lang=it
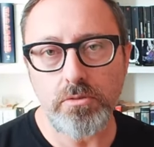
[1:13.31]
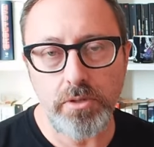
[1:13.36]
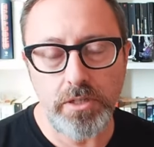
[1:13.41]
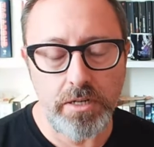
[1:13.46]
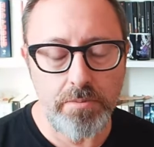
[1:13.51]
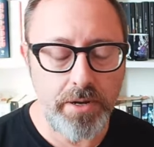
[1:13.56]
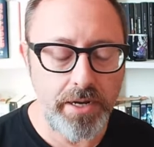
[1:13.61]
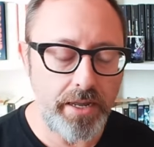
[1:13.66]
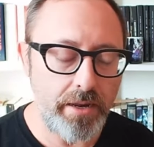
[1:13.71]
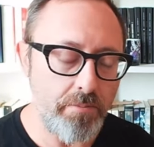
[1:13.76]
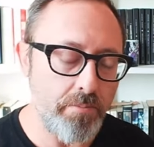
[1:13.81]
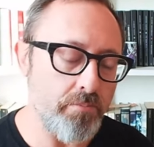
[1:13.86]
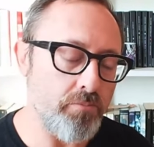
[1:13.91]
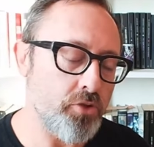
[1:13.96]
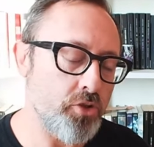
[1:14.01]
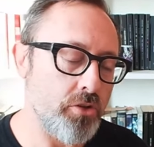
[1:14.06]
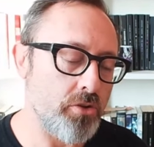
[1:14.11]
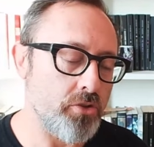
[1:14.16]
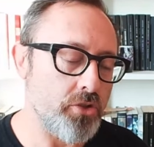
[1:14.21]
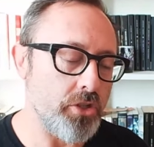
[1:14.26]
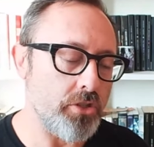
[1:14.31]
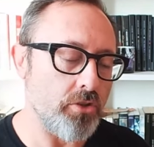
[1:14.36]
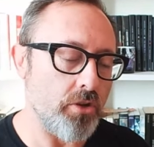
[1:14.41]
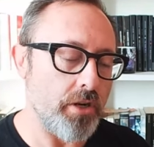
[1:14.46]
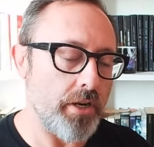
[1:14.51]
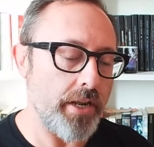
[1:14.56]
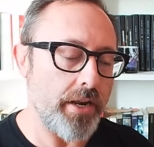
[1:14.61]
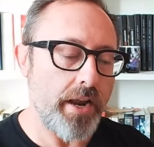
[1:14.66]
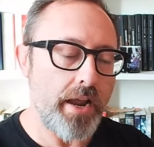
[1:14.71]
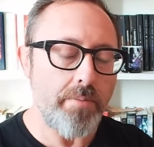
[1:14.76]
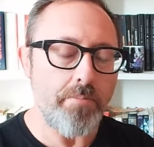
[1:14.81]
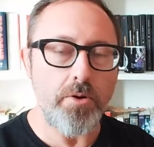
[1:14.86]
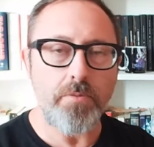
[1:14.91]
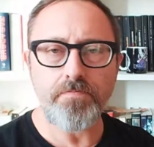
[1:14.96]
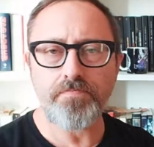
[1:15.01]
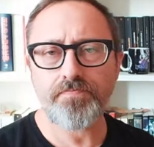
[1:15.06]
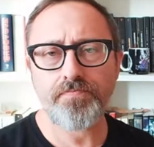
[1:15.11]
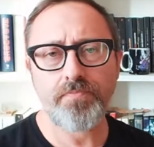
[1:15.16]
Quindi magari un giorno ci torneremo.